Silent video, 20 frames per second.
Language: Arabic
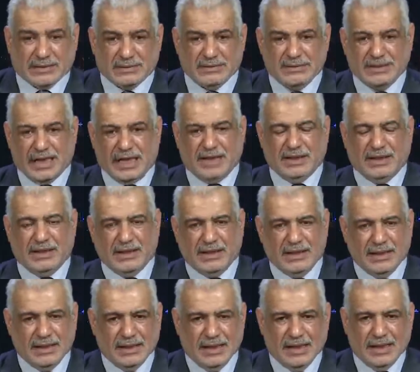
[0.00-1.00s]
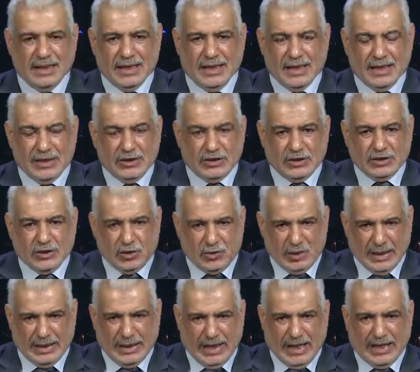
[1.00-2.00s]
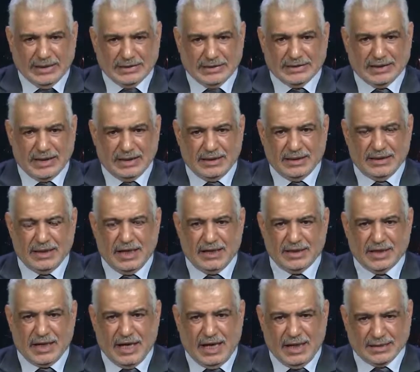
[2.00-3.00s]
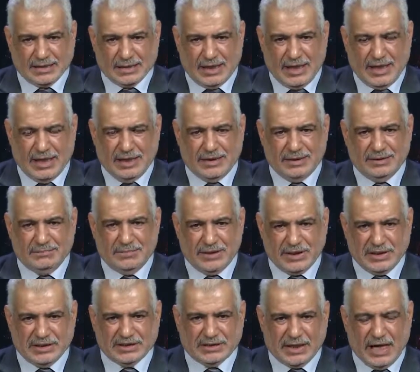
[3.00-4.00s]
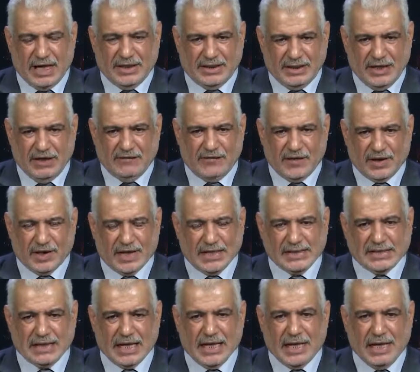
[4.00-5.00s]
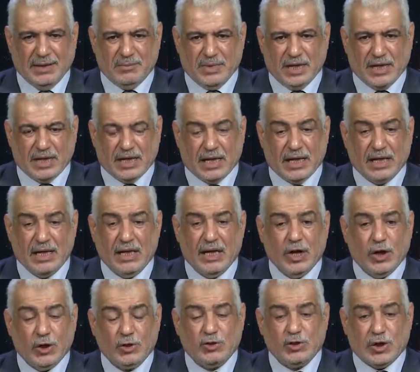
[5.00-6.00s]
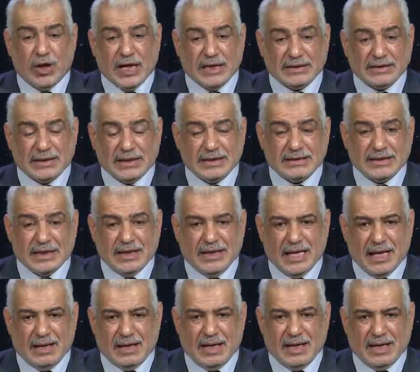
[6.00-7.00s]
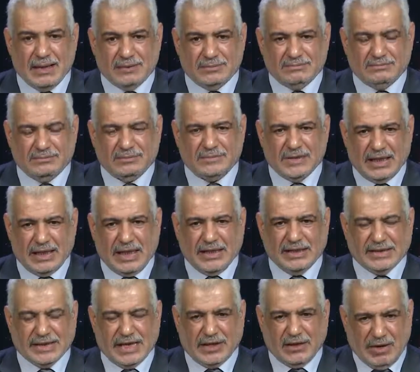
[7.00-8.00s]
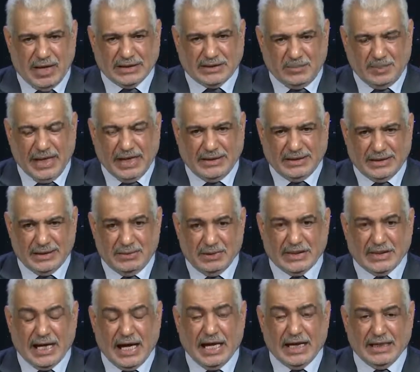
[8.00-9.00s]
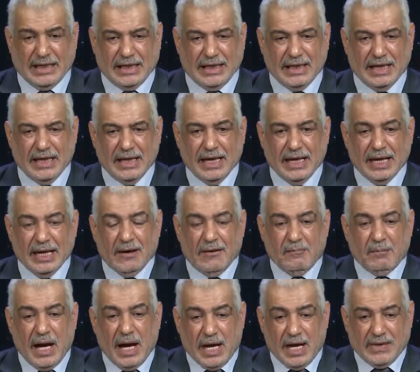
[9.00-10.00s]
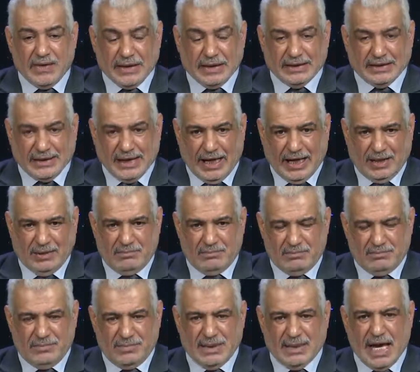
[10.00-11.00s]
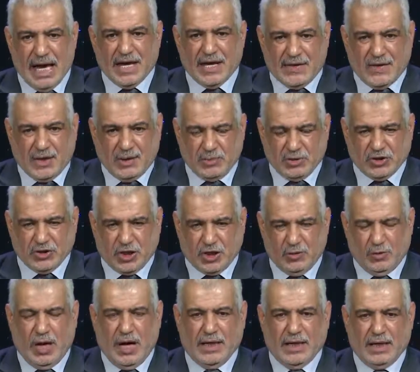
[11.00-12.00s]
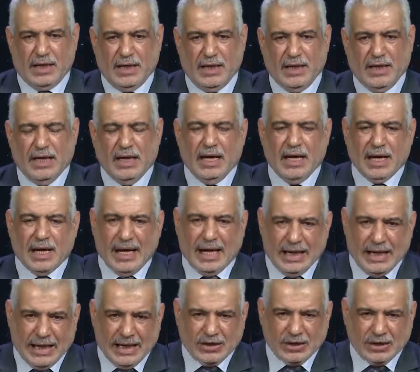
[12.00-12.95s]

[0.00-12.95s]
يعني الدول عادة يعني خاصة هاي بريطانيا فرنسا أمريكا تخطط إلى يعني سنوات بعيدة بالتالي بعض الدعم لا يظهر بشكل واضح خليني أش...